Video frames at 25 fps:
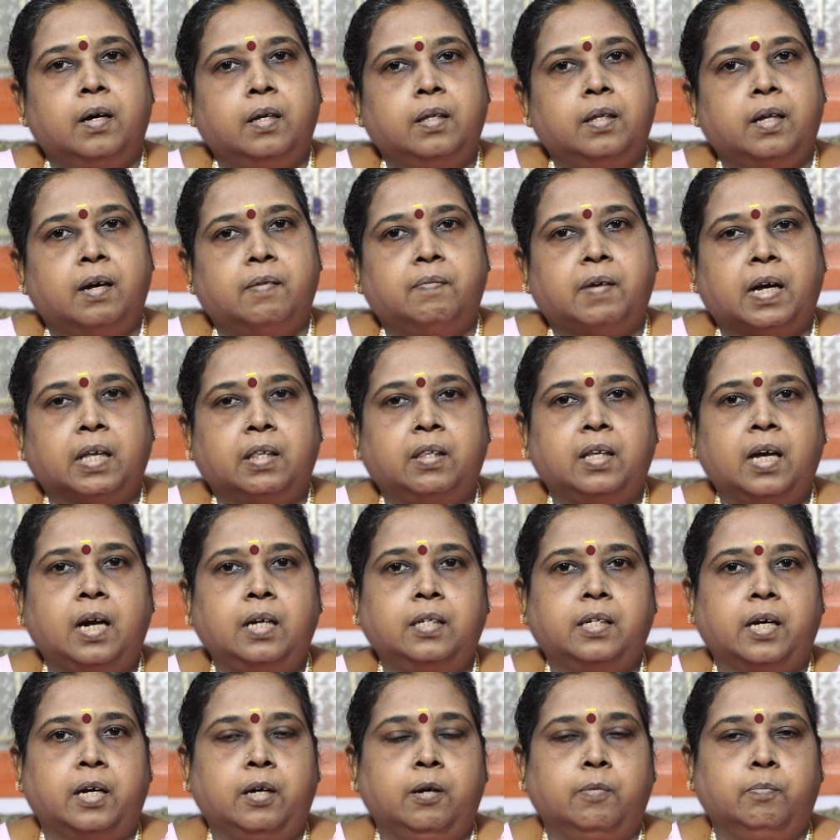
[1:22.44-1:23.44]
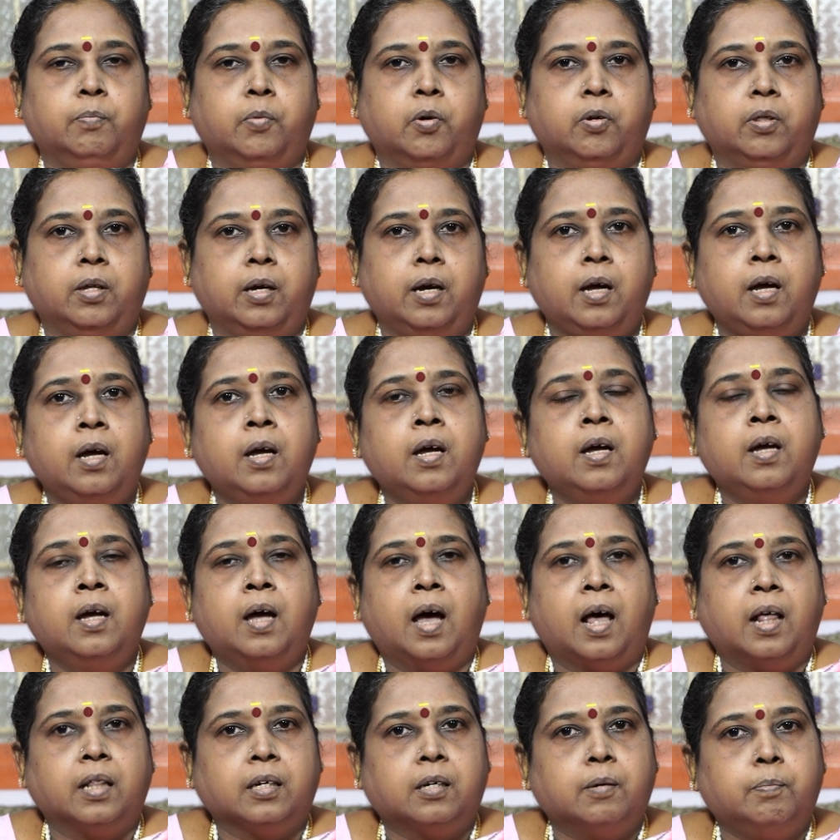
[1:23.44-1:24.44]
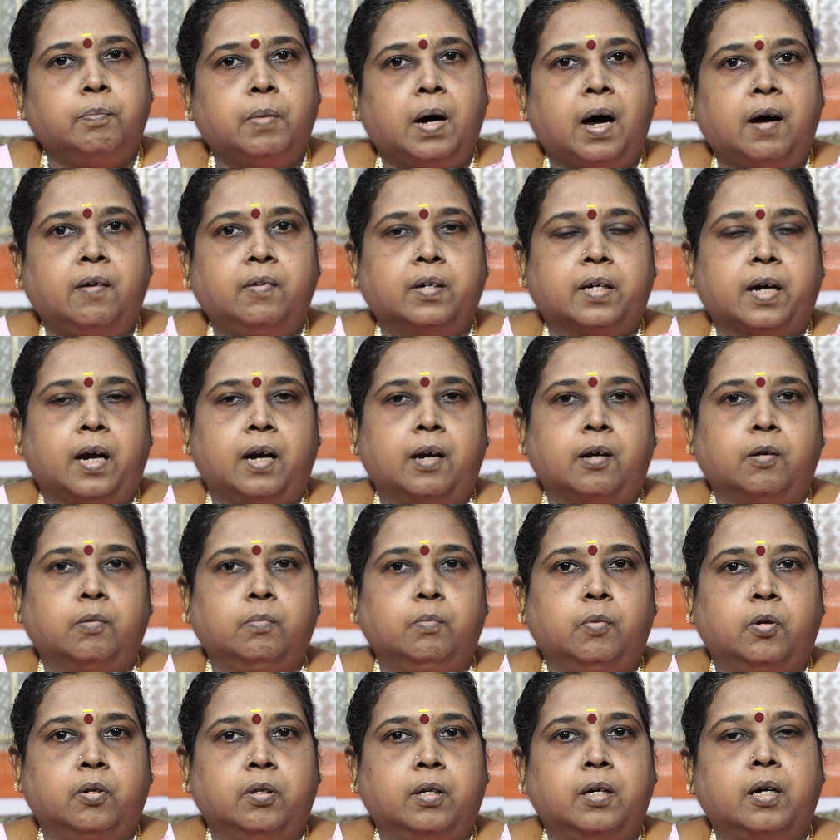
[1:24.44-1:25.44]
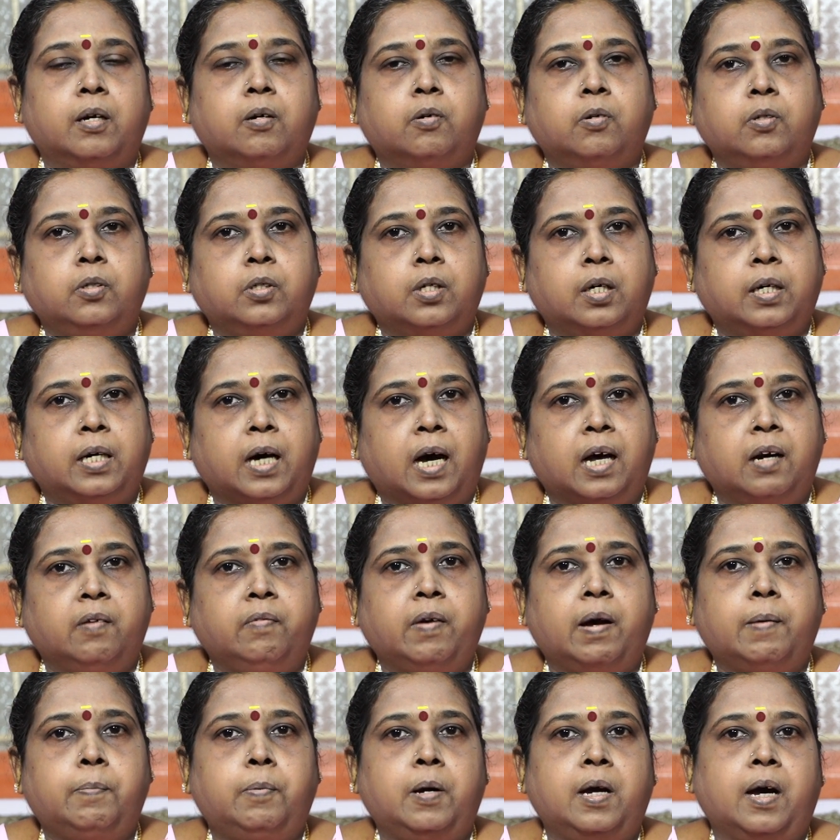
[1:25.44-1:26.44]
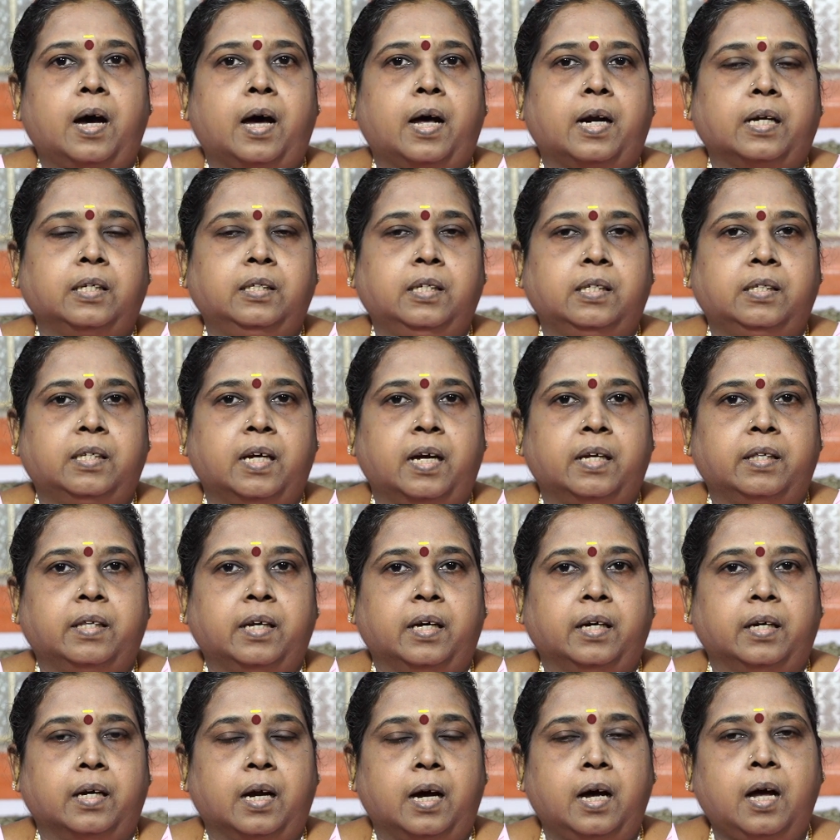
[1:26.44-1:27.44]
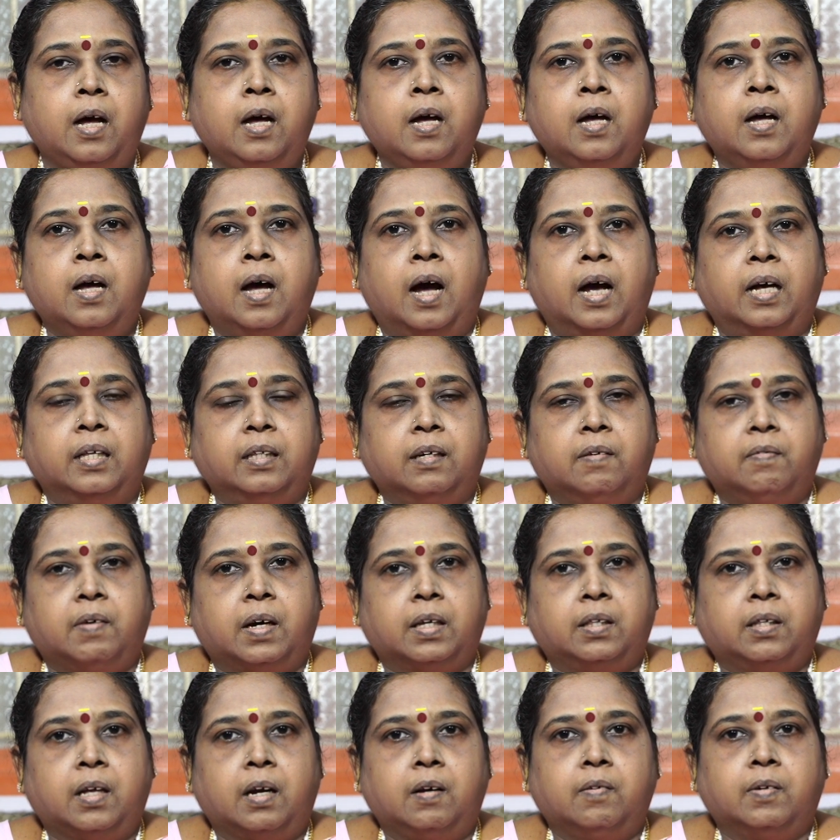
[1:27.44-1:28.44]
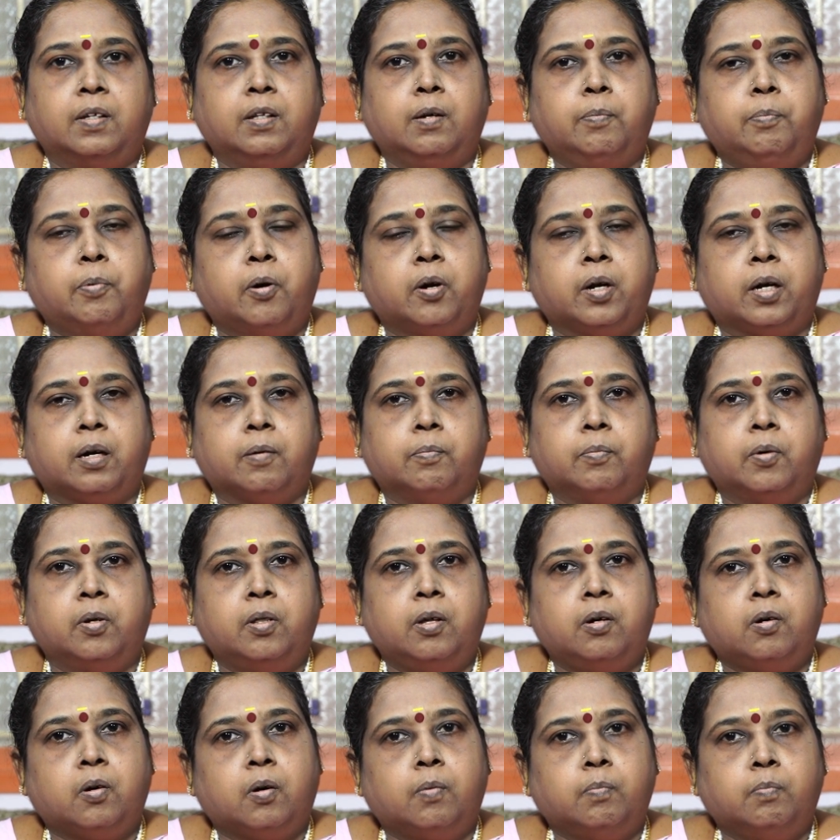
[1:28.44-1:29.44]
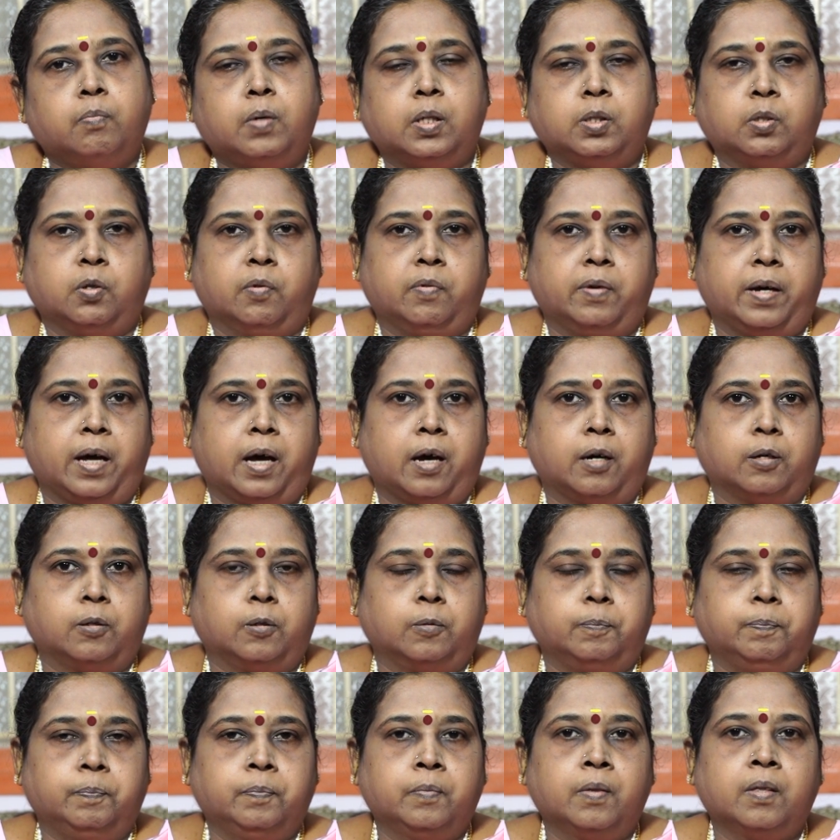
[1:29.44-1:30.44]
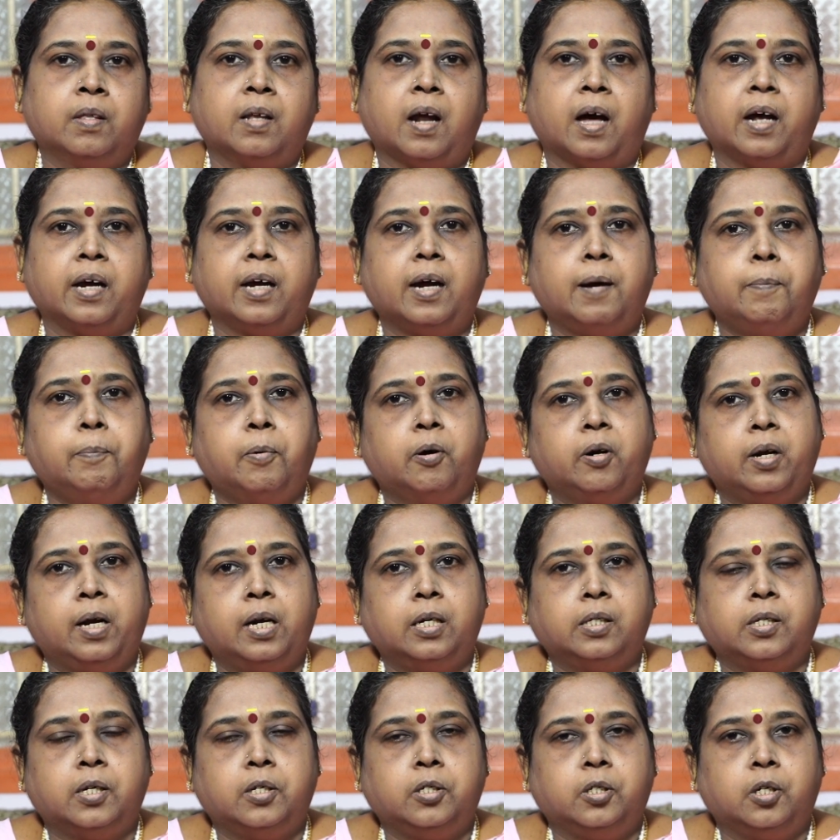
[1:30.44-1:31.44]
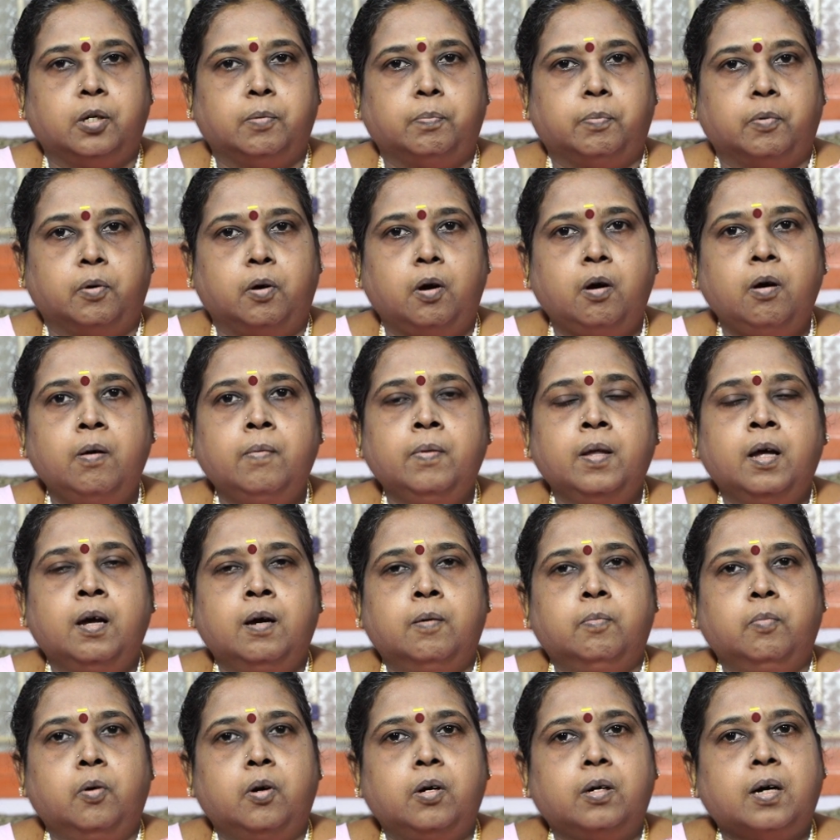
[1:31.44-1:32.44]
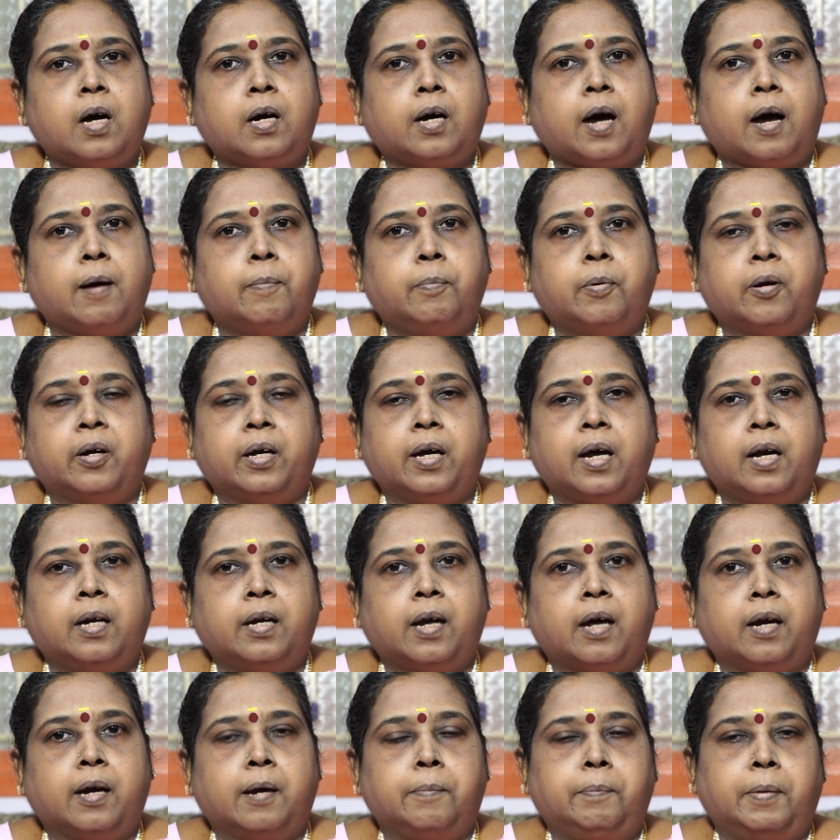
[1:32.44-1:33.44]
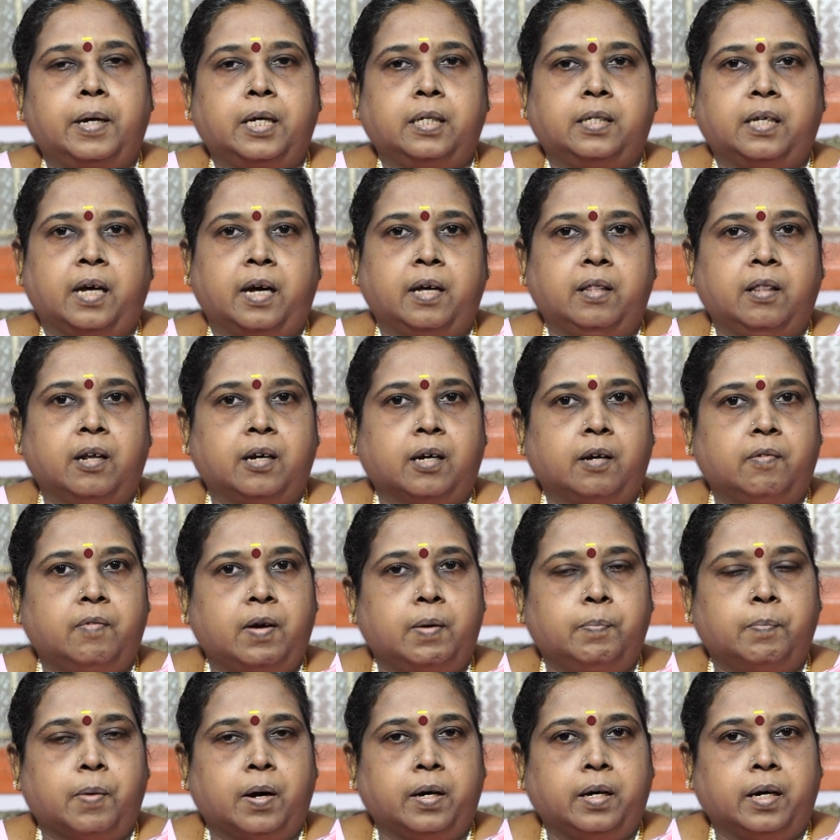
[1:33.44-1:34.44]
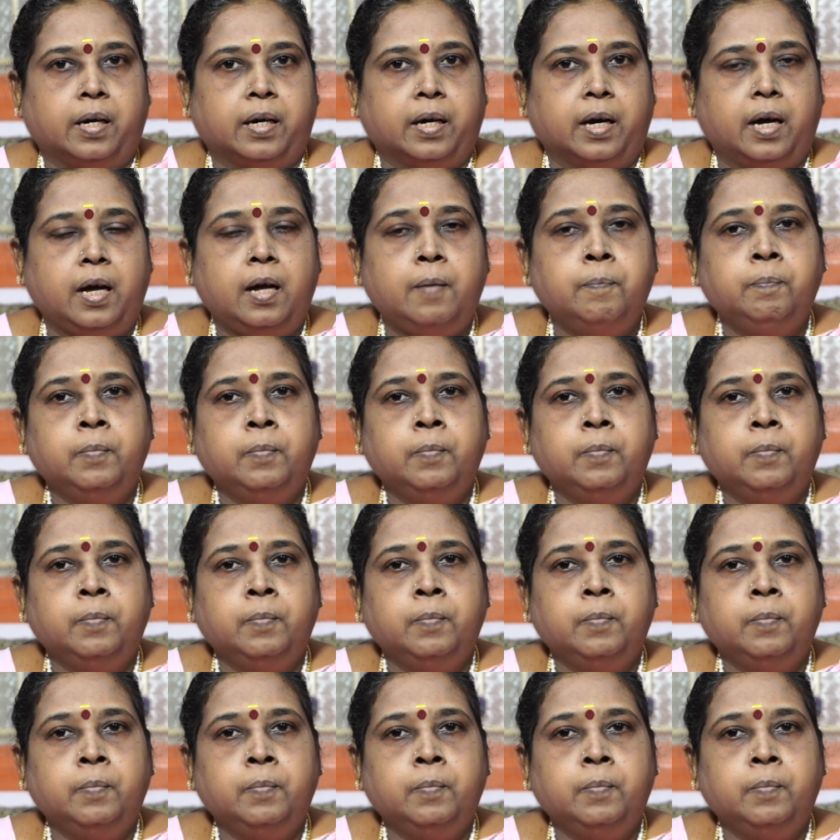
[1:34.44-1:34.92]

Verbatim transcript: இந்த வத்தல் செய்யும்போது அதுக்கு மாவு கிளறும் போது கொஞ்சம் கருவேப்பிலையை அரைச்சி சேர்த்திங்கன்னா அந்த வத்தல் வந்து பொரிக்கும் போது ரொம்ப சுவையாக இருக்கும் நிறைய பொரியல் செஞ்சுருப்போம் முருங்கைக்காய் பொரியல் நிறைய பேர் செய்திருக்கவே மாட்டிங்க